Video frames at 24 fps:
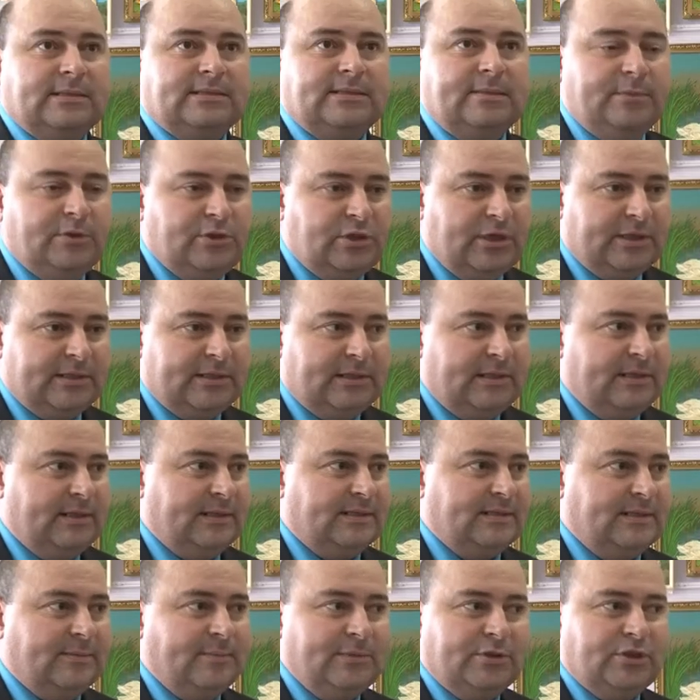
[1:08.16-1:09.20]
Замечательные,
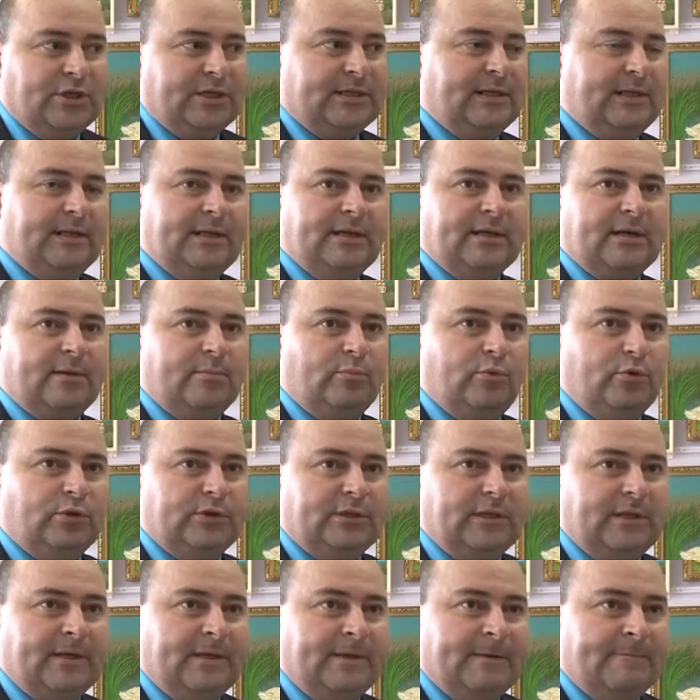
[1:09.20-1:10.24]
замечательные
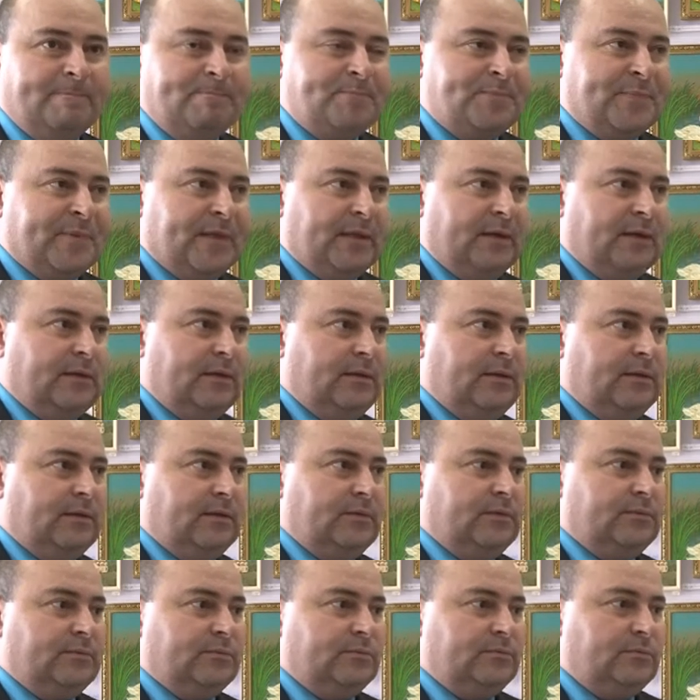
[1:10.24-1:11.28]
работы
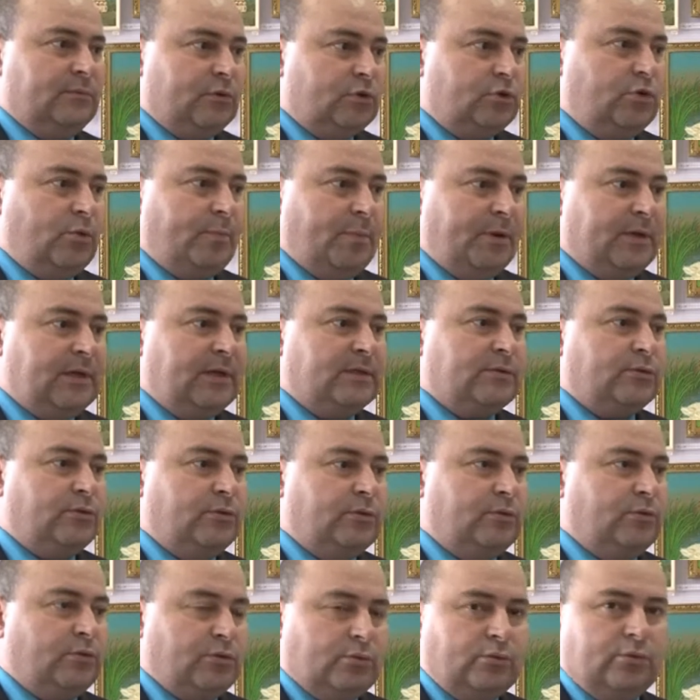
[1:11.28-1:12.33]
Э, ну что
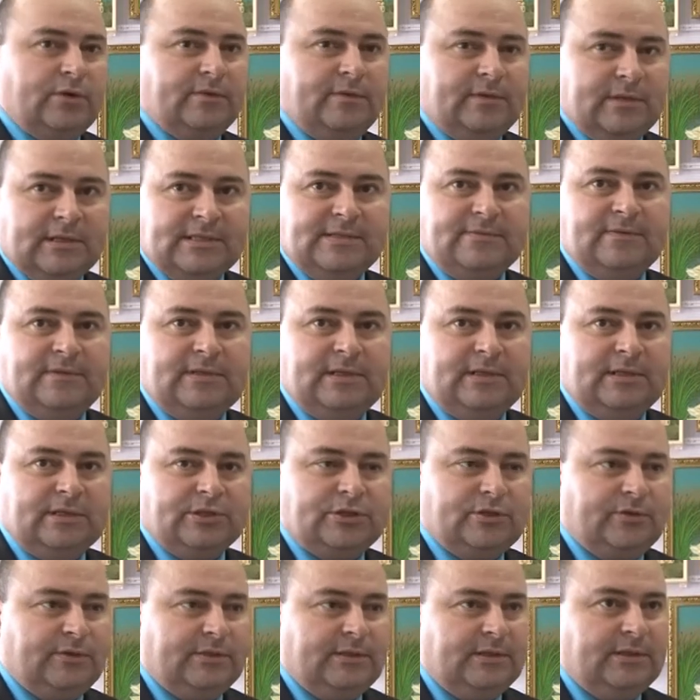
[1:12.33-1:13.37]
показывает уровень развития
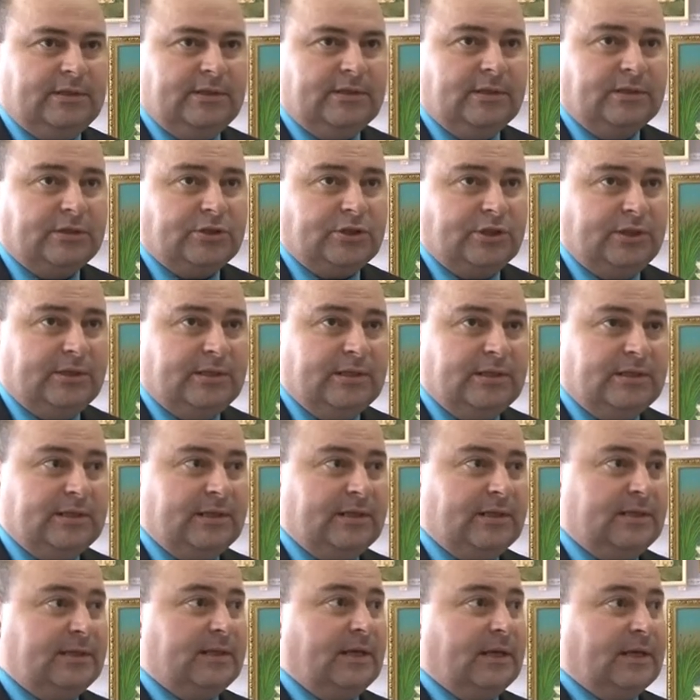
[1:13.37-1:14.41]
нашего, наших
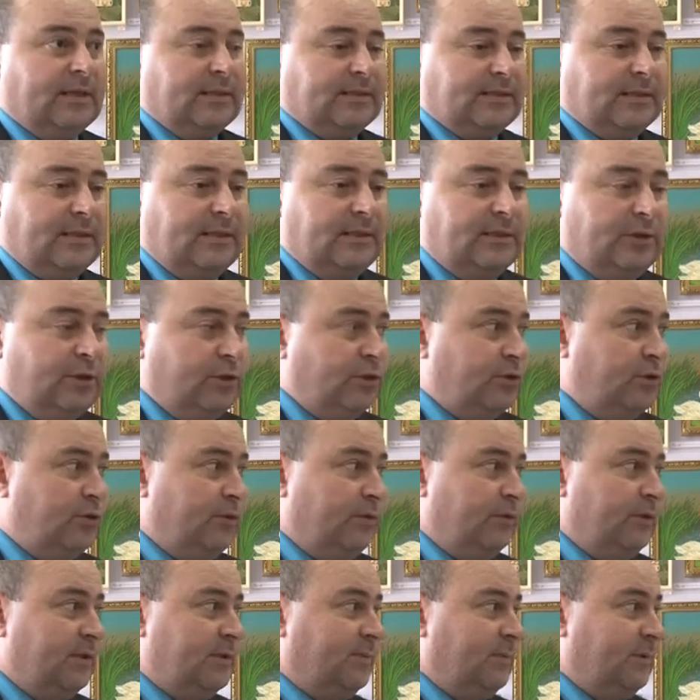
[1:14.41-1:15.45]
детей,
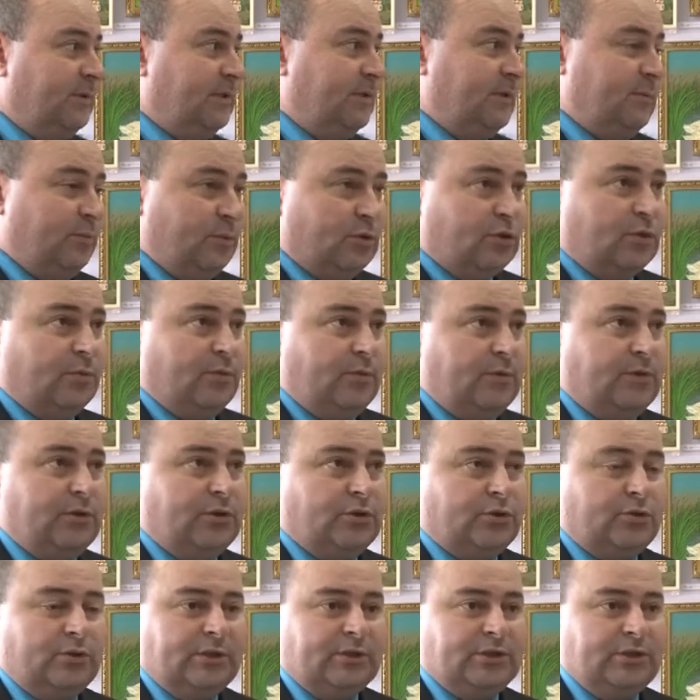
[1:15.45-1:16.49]
заинтересованность. Мы здесь можем увидеть,
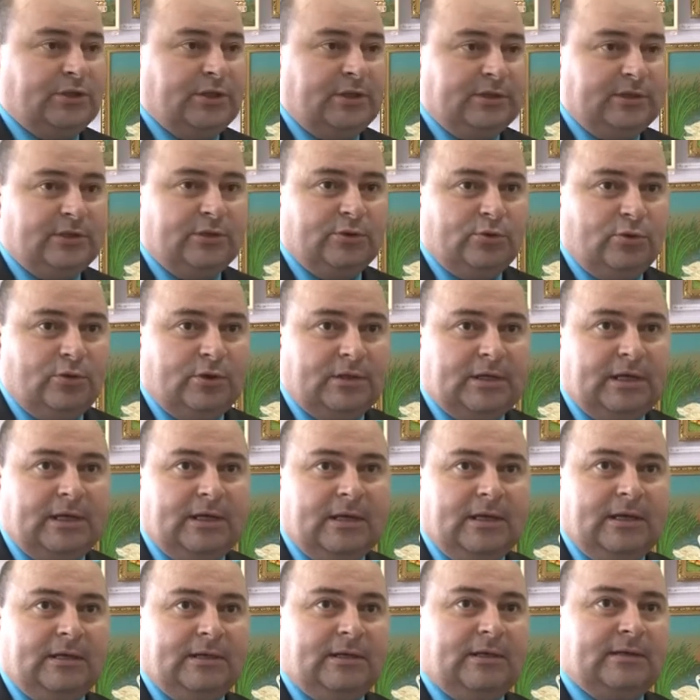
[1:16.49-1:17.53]
что наши дети не только,
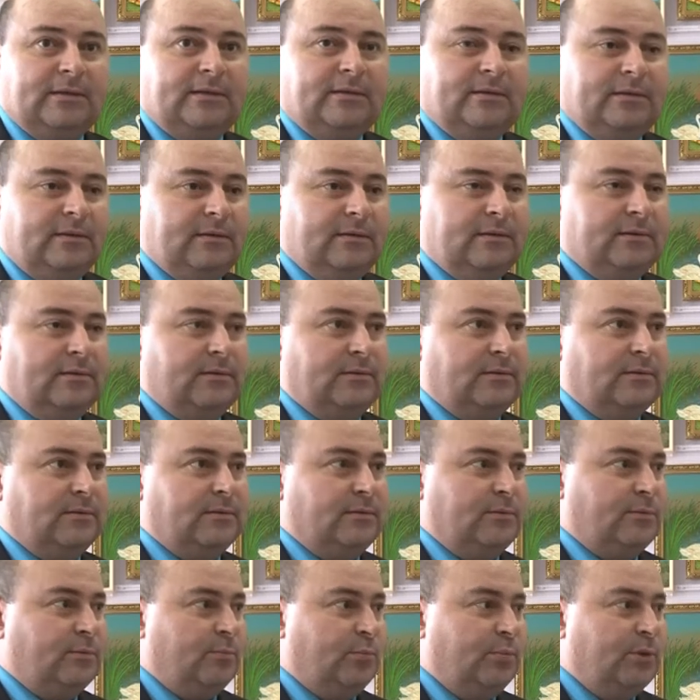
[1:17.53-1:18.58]
как э,
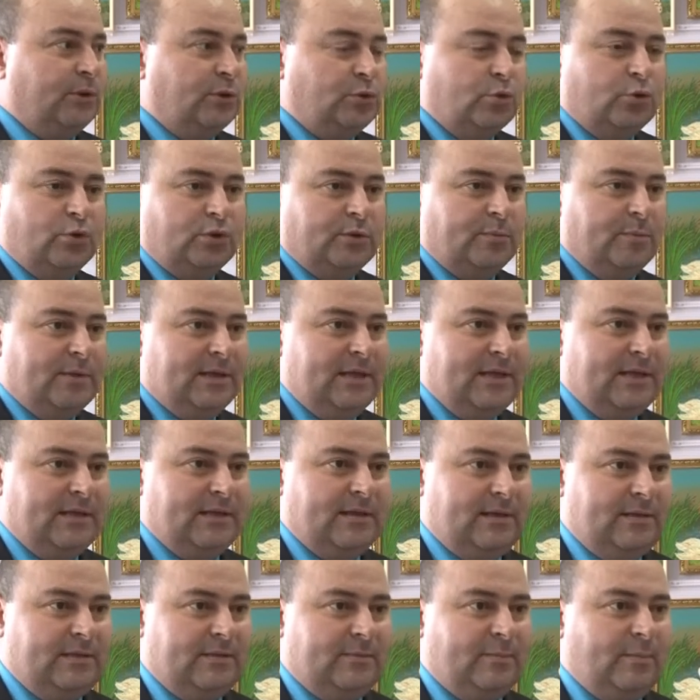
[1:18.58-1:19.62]
бытуют
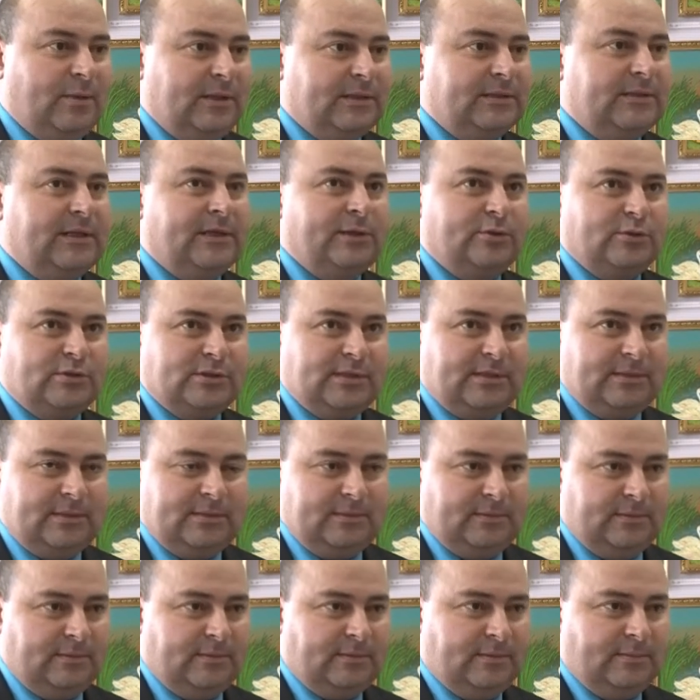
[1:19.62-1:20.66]
мнения,
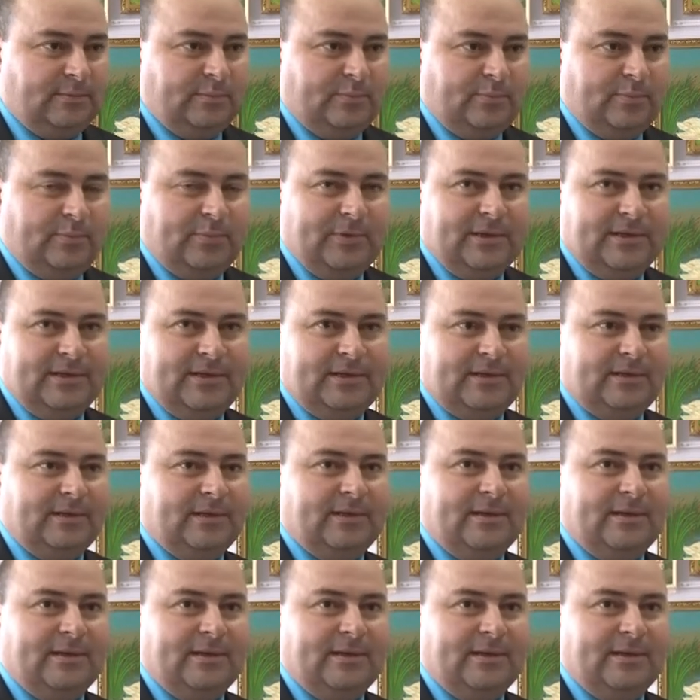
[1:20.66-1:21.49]
болтаются по